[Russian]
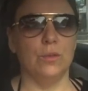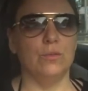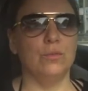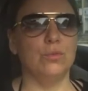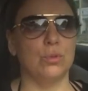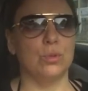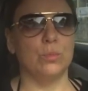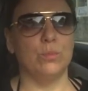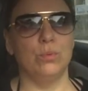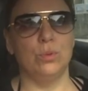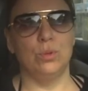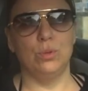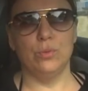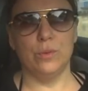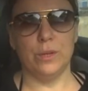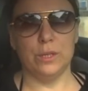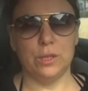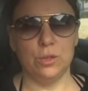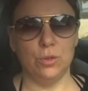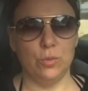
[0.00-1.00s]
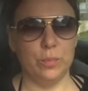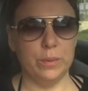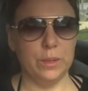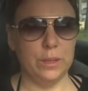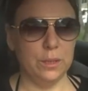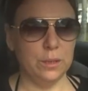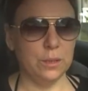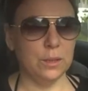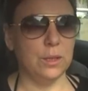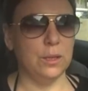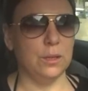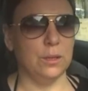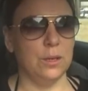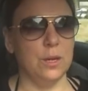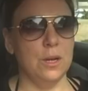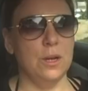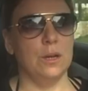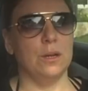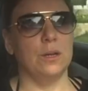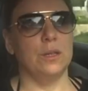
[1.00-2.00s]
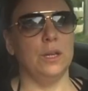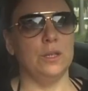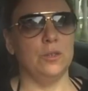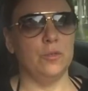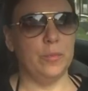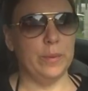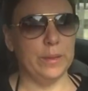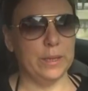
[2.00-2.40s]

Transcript: Вы уже будете давать с нее пылинки, класть в